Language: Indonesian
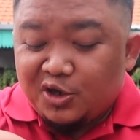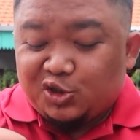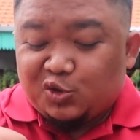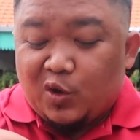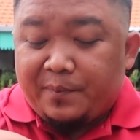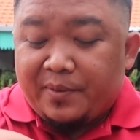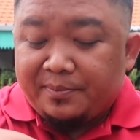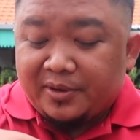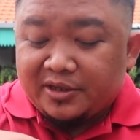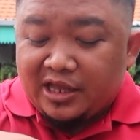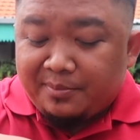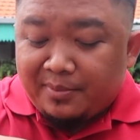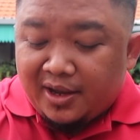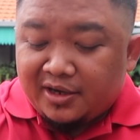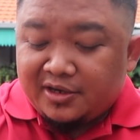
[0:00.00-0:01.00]
suapan
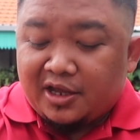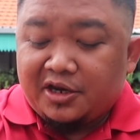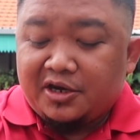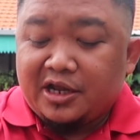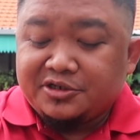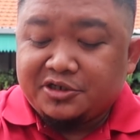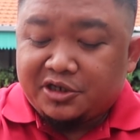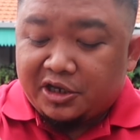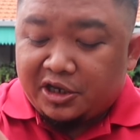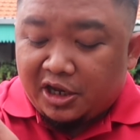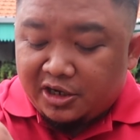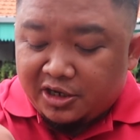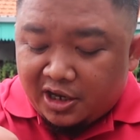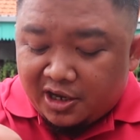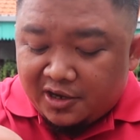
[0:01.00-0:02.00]
pertama dari nasi
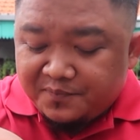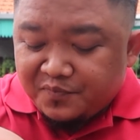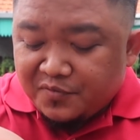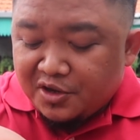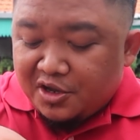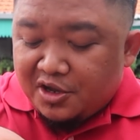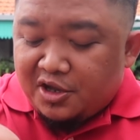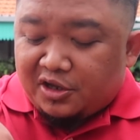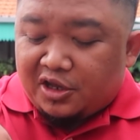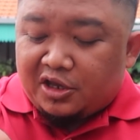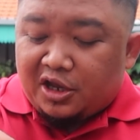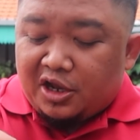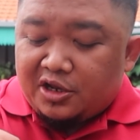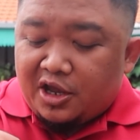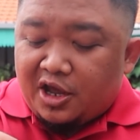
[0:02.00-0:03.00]
kikilnya.
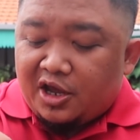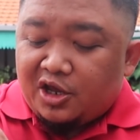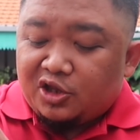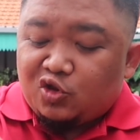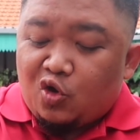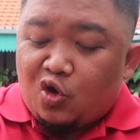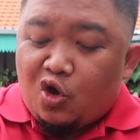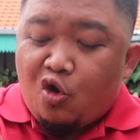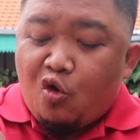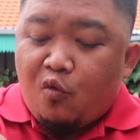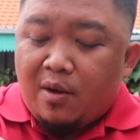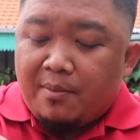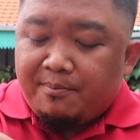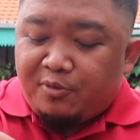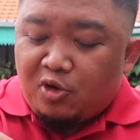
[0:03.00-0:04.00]
Kikilnya itu
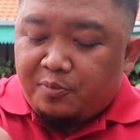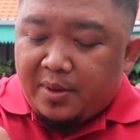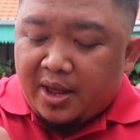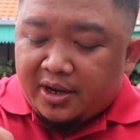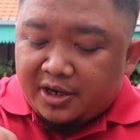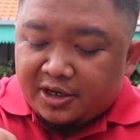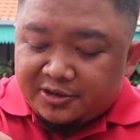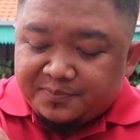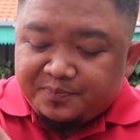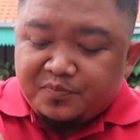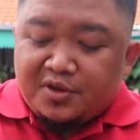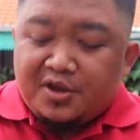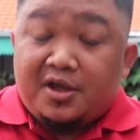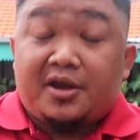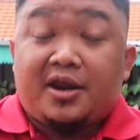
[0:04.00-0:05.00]
empuk banget,
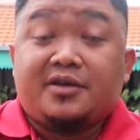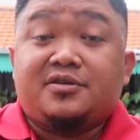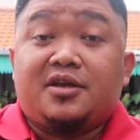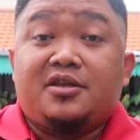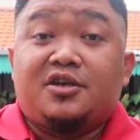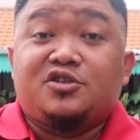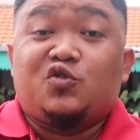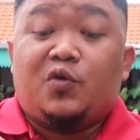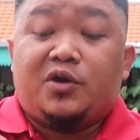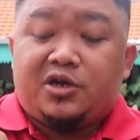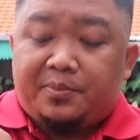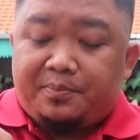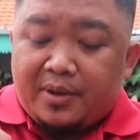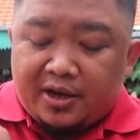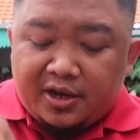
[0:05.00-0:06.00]
rasanya
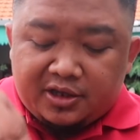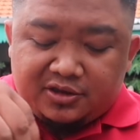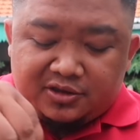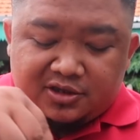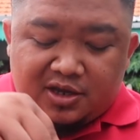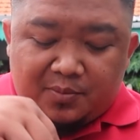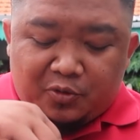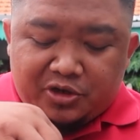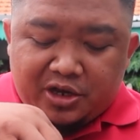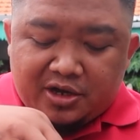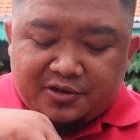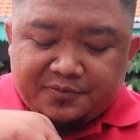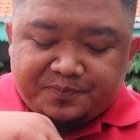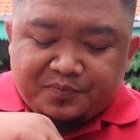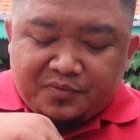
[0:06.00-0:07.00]
suwede banget,
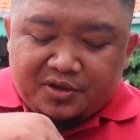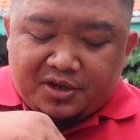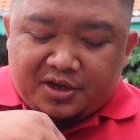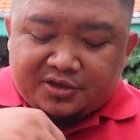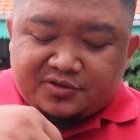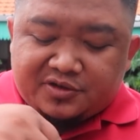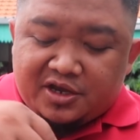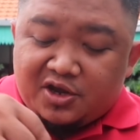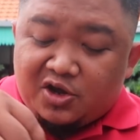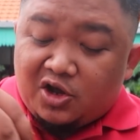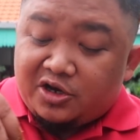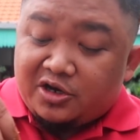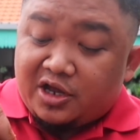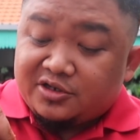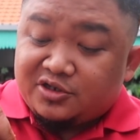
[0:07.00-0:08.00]
kemudian
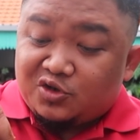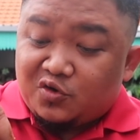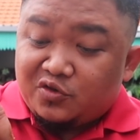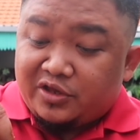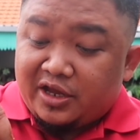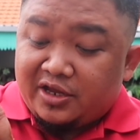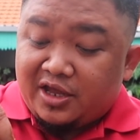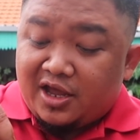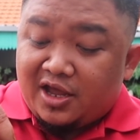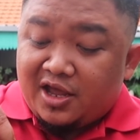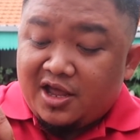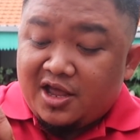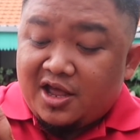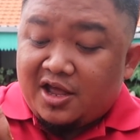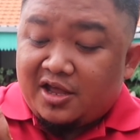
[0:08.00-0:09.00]
kesenggol dengan serundengnya
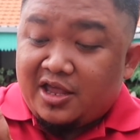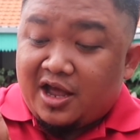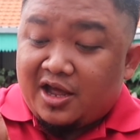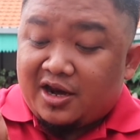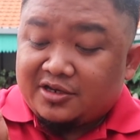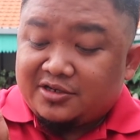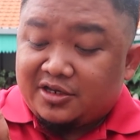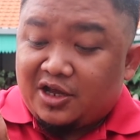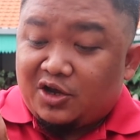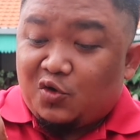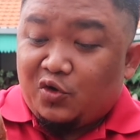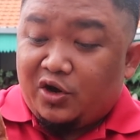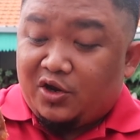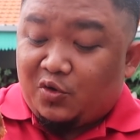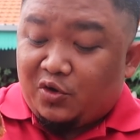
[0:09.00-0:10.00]
yang rasanya
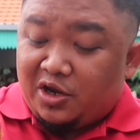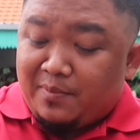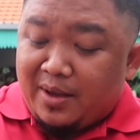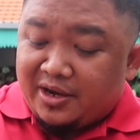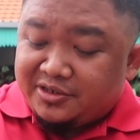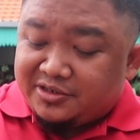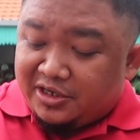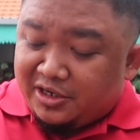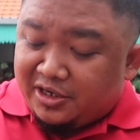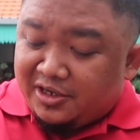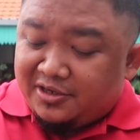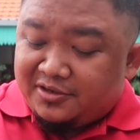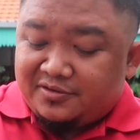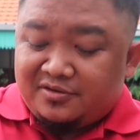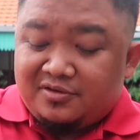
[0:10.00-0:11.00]
gurih-gurih manis
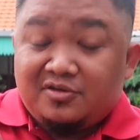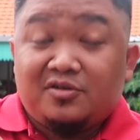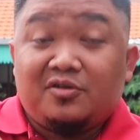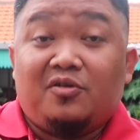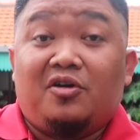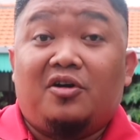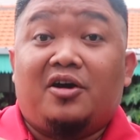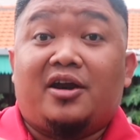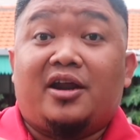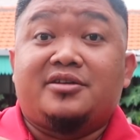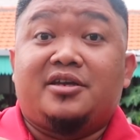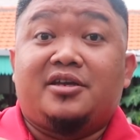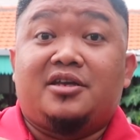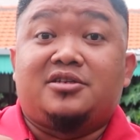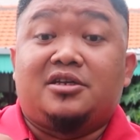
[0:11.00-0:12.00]
ini. Wah,
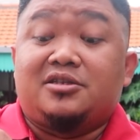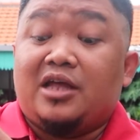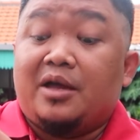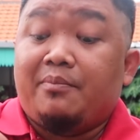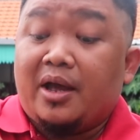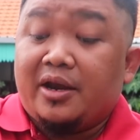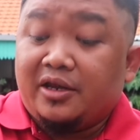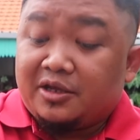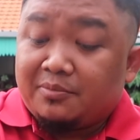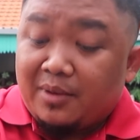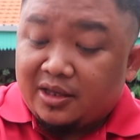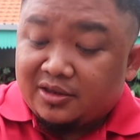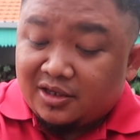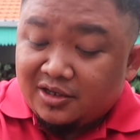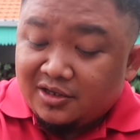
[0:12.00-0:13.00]
rasanya jadi tambah
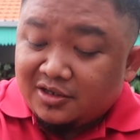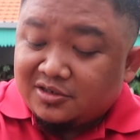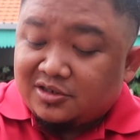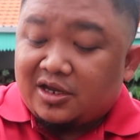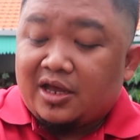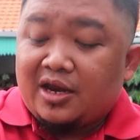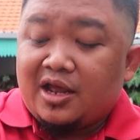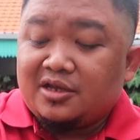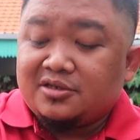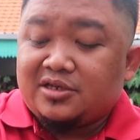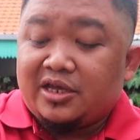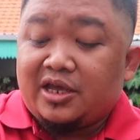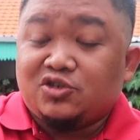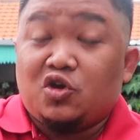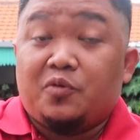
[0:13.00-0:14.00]
nikmat. Sekarang
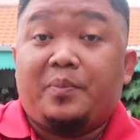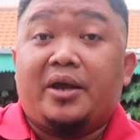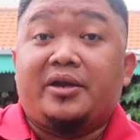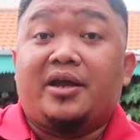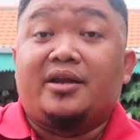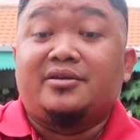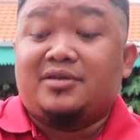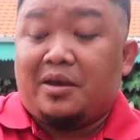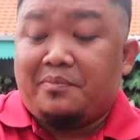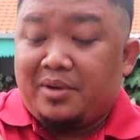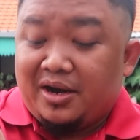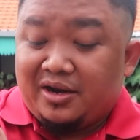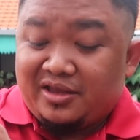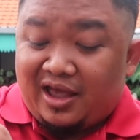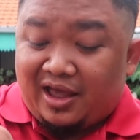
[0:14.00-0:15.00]
saya coba dengan
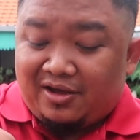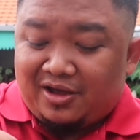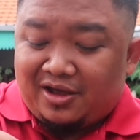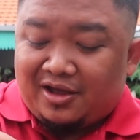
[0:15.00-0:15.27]
sambelnya.